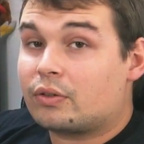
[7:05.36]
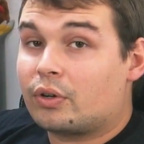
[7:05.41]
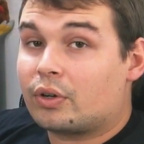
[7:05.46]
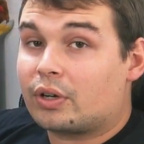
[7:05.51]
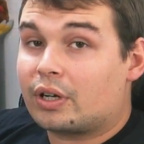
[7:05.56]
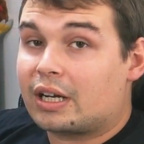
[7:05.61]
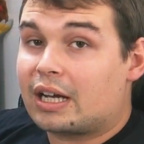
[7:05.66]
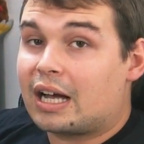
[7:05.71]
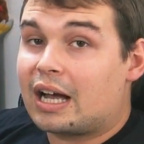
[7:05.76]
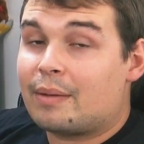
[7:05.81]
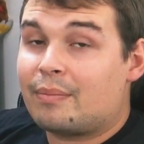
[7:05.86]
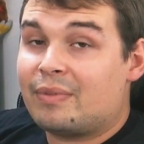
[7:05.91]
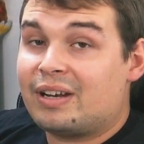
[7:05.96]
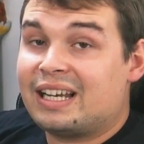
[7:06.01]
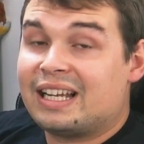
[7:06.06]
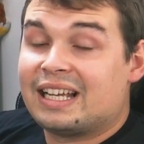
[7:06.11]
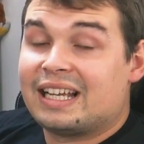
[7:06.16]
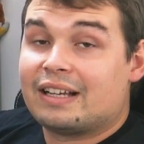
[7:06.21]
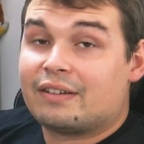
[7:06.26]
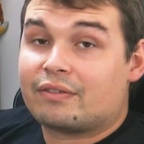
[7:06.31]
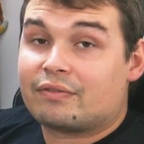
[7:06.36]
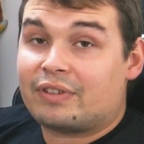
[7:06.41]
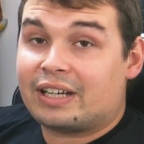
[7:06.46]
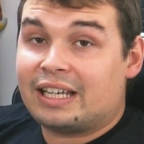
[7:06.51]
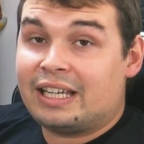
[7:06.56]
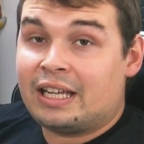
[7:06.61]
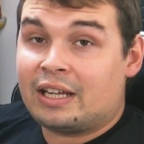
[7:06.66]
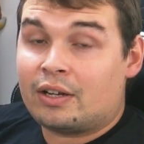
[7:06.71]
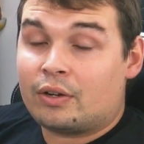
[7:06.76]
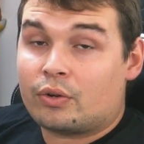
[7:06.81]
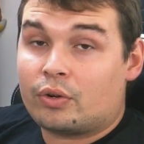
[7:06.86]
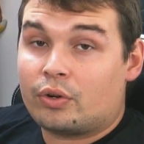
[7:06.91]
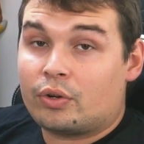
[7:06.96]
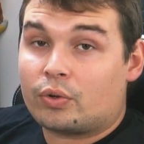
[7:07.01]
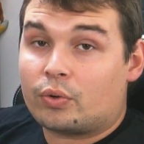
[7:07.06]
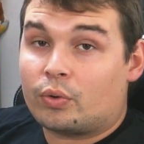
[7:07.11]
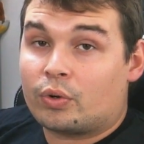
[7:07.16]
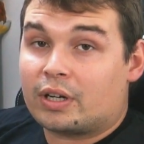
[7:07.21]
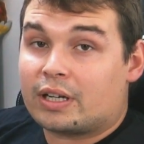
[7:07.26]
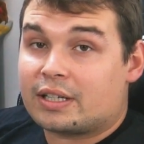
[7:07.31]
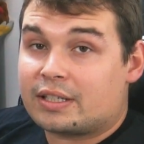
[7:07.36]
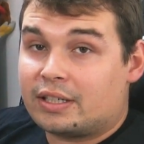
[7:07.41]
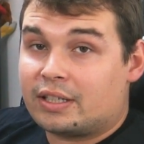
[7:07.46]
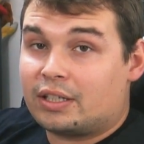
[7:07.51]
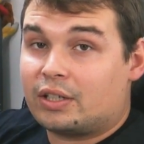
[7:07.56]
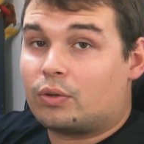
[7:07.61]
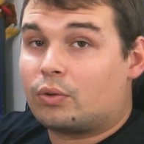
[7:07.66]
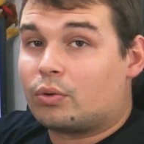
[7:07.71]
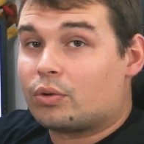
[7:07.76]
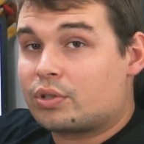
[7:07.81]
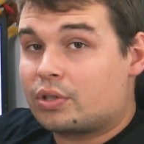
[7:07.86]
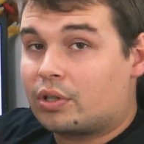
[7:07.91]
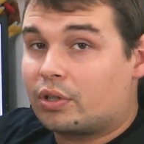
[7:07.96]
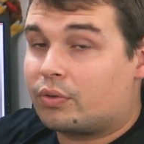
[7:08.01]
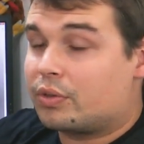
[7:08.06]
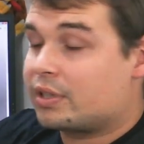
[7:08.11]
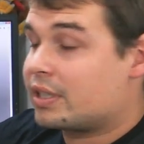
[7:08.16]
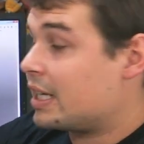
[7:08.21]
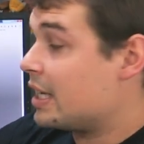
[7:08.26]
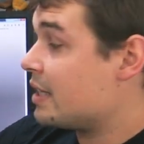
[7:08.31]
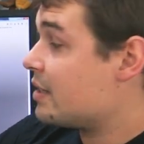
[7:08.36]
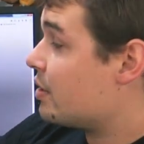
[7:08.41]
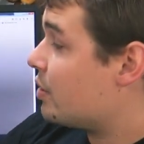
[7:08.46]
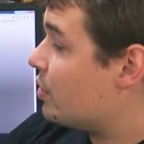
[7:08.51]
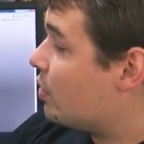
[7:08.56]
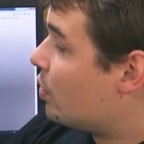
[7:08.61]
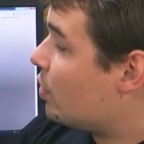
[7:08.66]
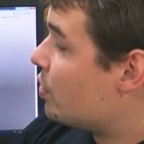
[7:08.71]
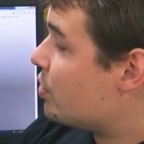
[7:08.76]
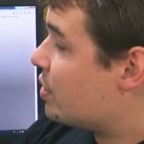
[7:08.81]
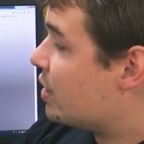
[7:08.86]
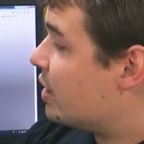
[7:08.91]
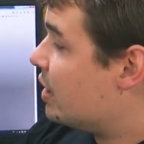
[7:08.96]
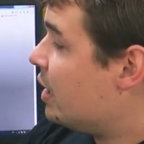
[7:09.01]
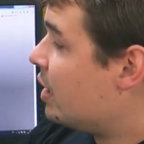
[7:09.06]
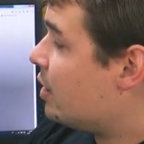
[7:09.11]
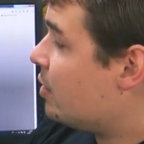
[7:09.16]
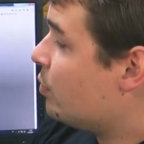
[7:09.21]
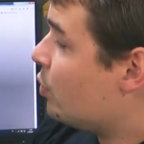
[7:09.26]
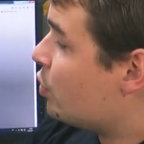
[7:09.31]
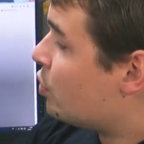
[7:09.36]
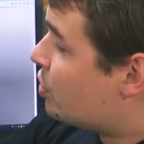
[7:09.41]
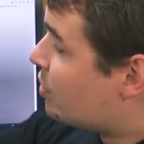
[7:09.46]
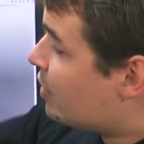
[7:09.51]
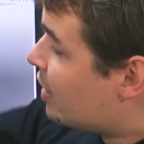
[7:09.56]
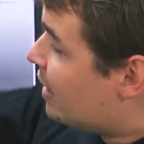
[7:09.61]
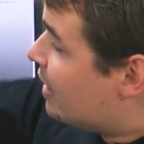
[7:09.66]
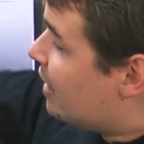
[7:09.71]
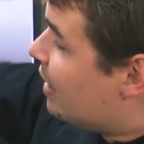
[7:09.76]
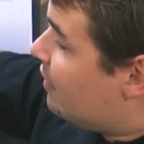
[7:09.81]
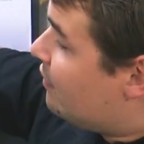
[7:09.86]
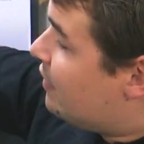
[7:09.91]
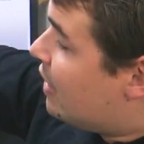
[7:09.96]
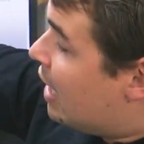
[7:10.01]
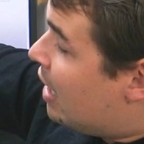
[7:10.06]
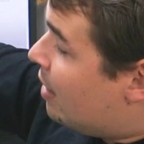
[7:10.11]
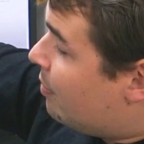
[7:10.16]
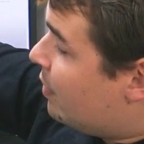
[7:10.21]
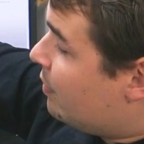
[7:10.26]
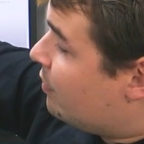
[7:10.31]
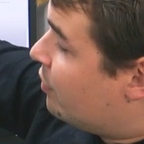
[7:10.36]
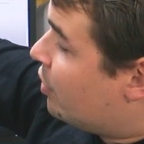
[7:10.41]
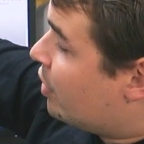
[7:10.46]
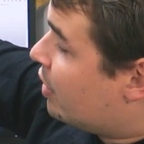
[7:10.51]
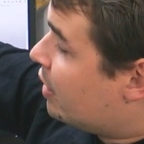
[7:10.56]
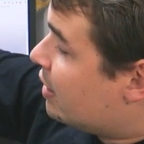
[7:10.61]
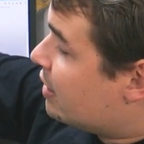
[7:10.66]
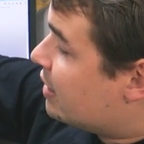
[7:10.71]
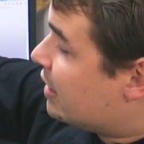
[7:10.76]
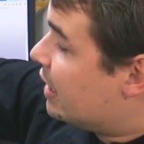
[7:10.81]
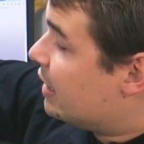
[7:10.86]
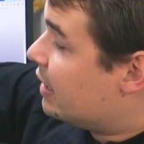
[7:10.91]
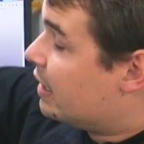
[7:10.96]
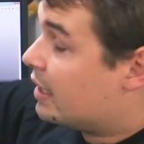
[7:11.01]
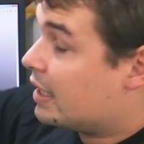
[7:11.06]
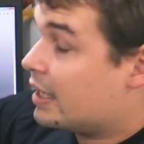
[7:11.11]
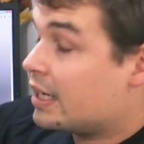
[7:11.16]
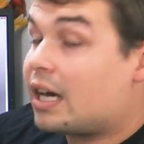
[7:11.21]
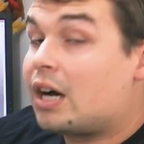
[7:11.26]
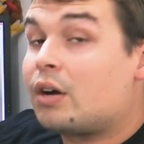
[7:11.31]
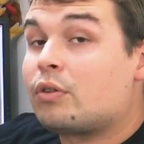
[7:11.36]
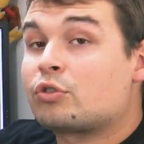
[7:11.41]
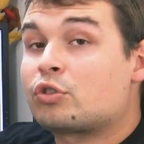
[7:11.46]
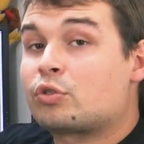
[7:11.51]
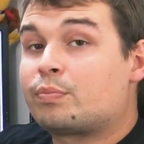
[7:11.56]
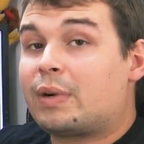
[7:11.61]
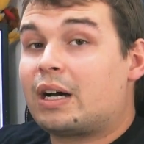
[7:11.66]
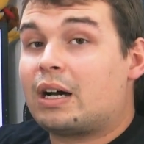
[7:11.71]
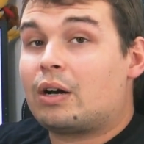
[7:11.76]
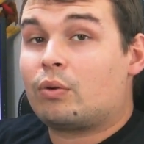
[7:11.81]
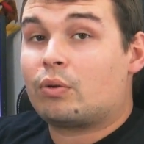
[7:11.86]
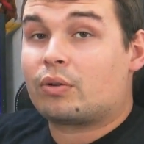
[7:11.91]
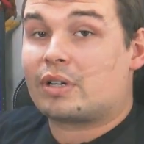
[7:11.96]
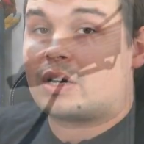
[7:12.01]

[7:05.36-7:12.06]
eure Kabel verlegen könnt, ohne dass ihr die groß durchs ganze Gehäuse kneten müsst. Wir haben im vorderen Teil hier dann eine Aussparung,